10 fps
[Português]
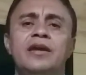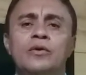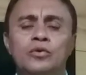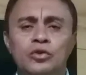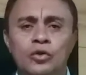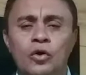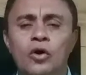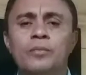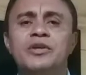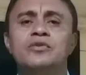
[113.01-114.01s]
em
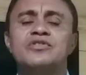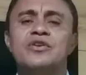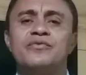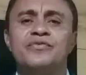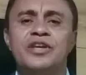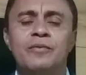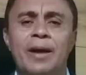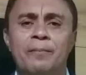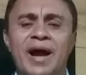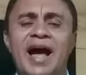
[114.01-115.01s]
nome do seu filho
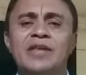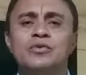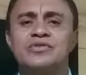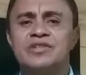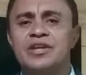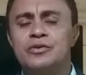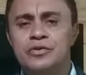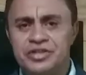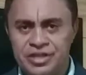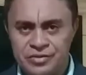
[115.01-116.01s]
amado,
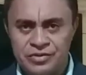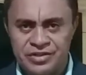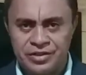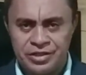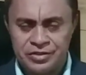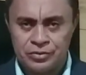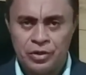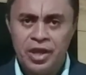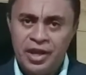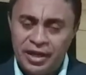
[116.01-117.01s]
Senhor Jesus Cristo.
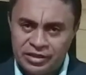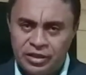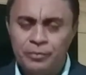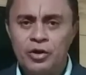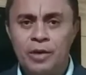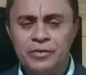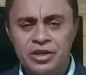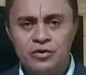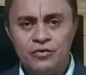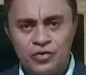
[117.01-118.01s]
Então, meu
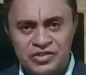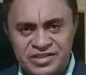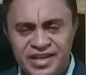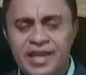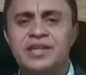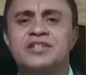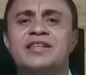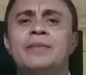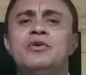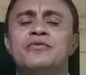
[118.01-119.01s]
amigo, você que
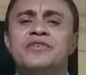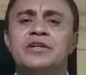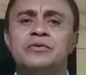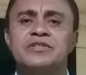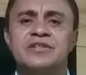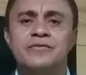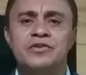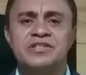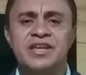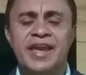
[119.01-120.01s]
está me ouvindo, se
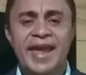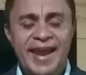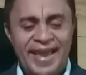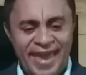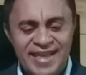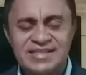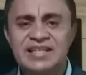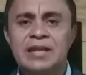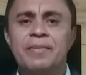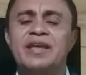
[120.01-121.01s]
você quer
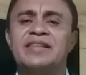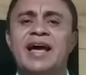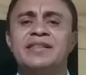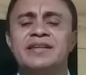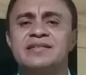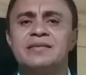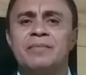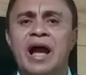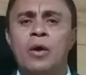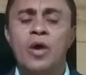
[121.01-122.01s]
se libertar desse
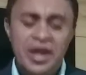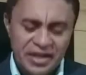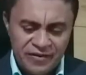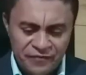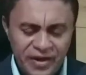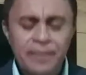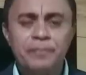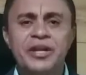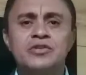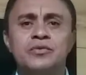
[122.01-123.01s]
mal que vem
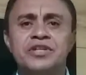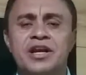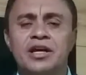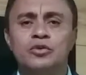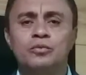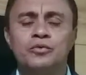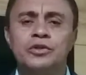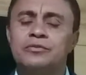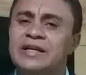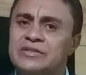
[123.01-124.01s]
prejudicando
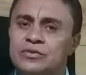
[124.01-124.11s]
muito a